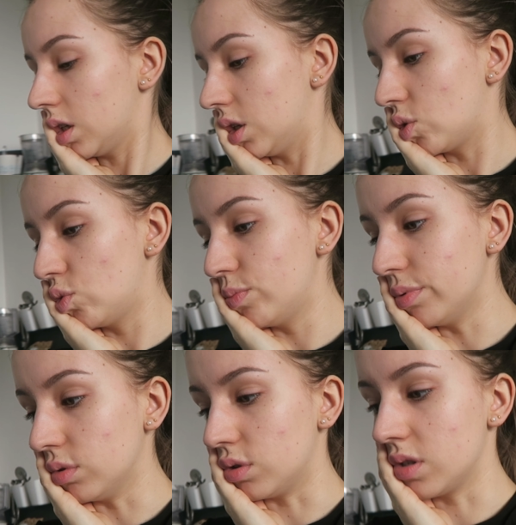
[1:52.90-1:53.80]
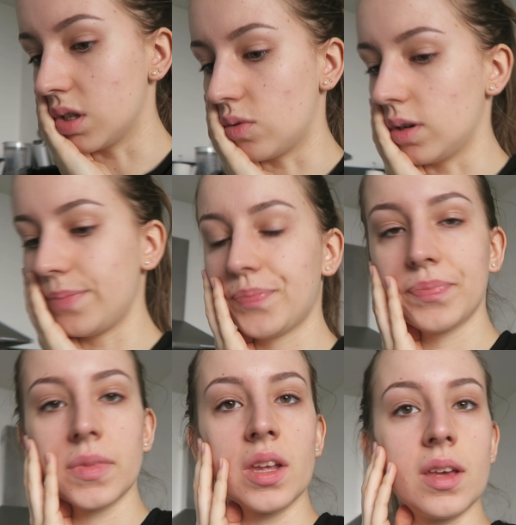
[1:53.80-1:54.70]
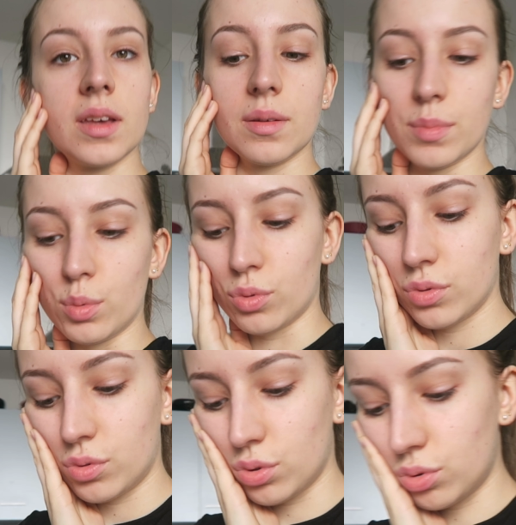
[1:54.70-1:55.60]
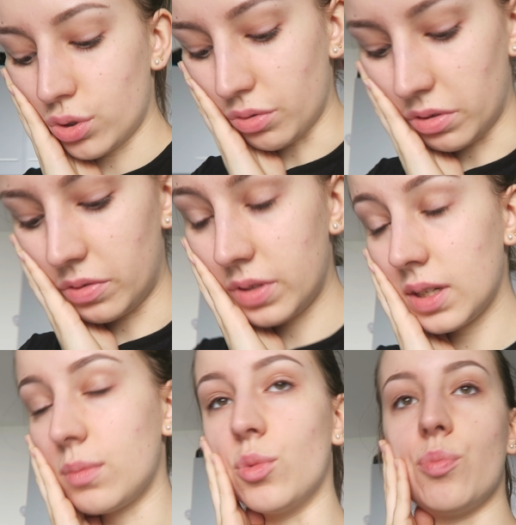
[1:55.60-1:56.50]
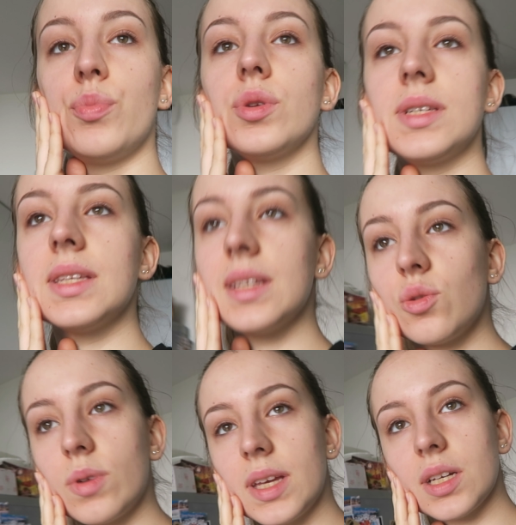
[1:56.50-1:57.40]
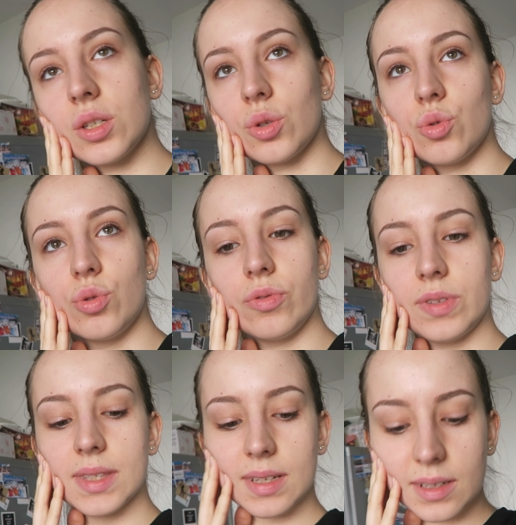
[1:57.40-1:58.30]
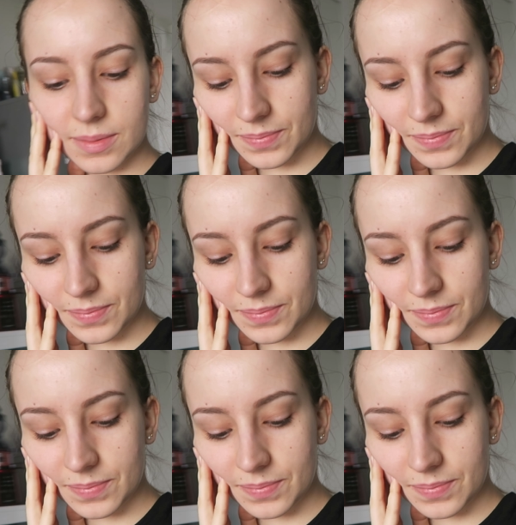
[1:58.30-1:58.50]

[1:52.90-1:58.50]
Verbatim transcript: qui coupe je ne sais quoi. Mais bon, du coup, je vais finir mon petit nettoyage de vitres.